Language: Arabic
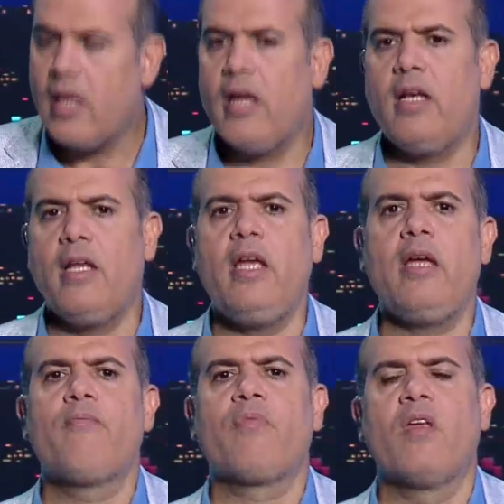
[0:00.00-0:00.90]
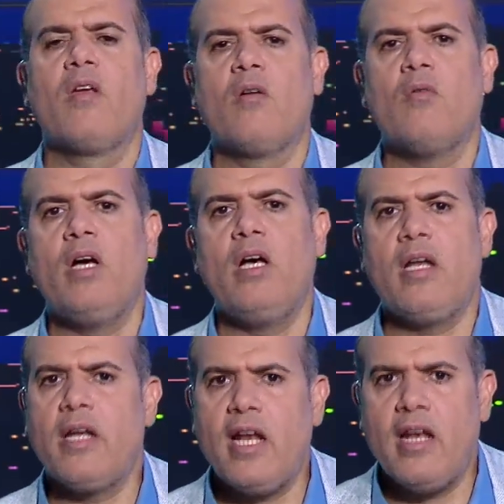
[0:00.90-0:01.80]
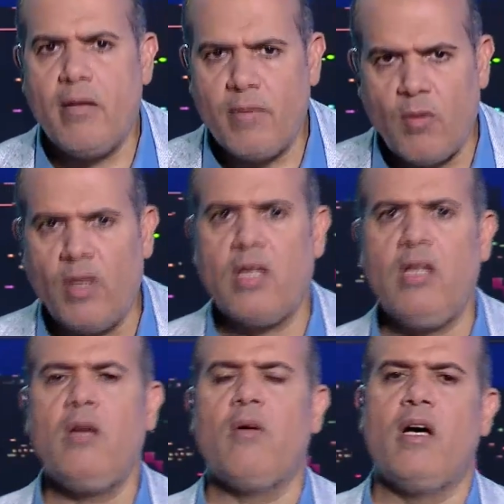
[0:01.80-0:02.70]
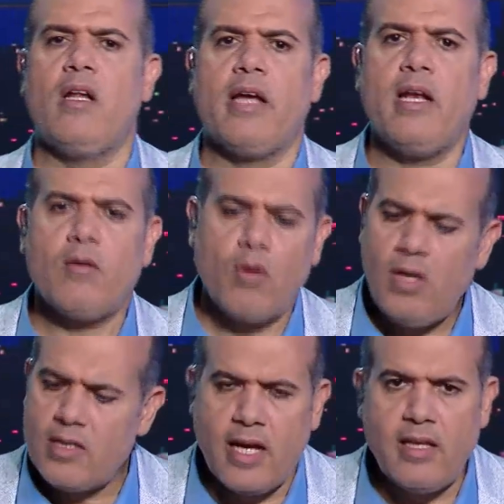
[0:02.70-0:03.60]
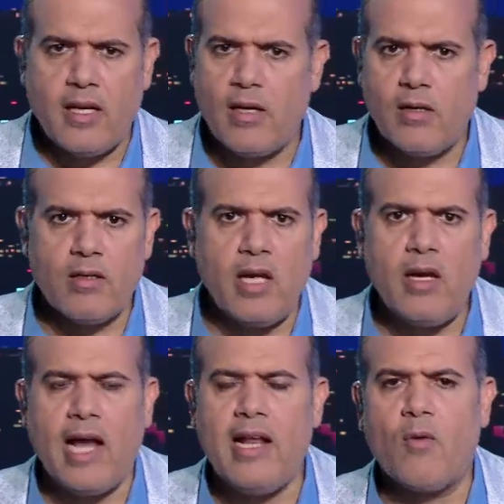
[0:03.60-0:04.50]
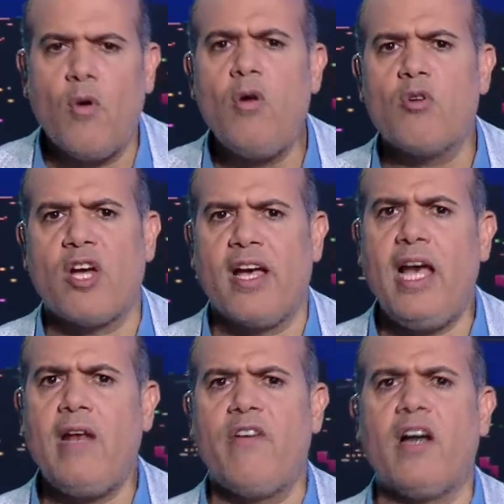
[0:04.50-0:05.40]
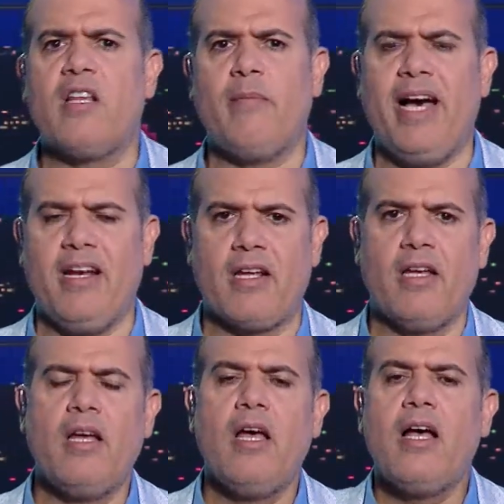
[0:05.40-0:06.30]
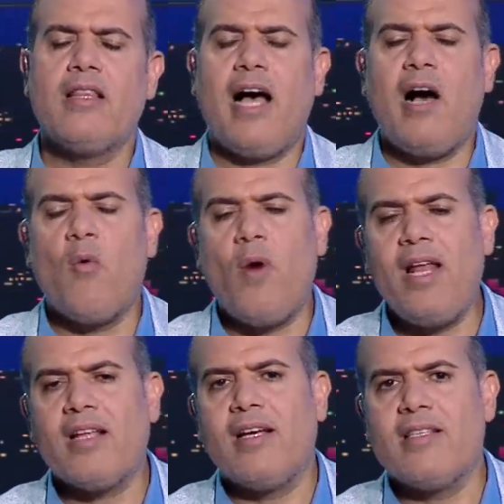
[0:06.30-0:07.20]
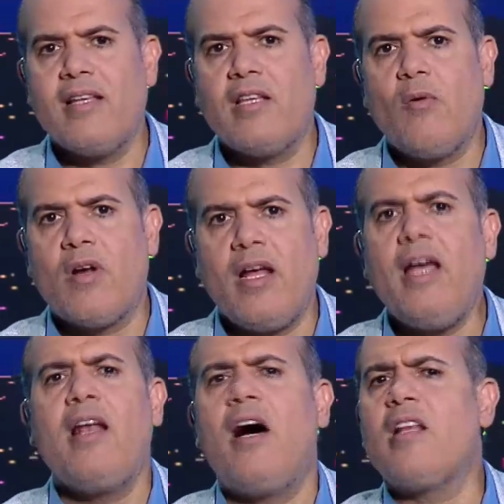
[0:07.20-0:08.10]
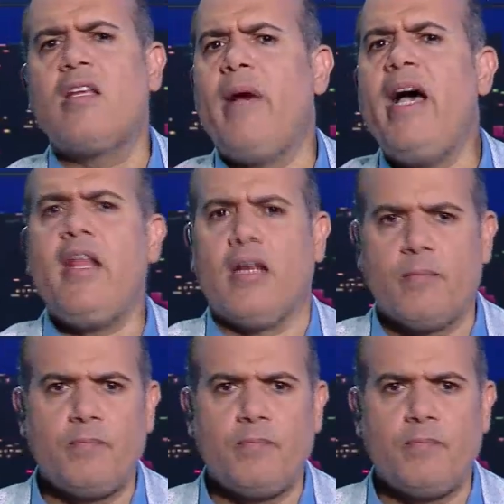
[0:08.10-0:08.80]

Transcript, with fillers: الايه ورجال الامن الوطني ورجال كل ساعتك ده على كله شغال في ارض المعارك تحولت جازيت الوراء الى ارض معارك